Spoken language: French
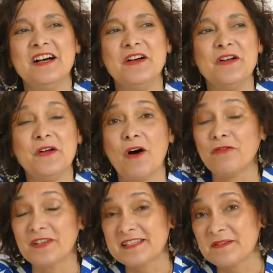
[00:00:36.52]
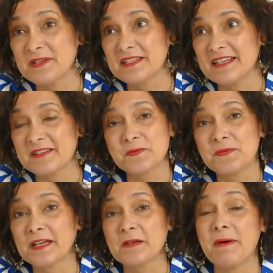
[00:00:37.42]
Euh, en fait, ça m'a été
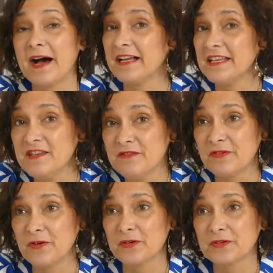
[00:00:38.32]
inspiré par un livre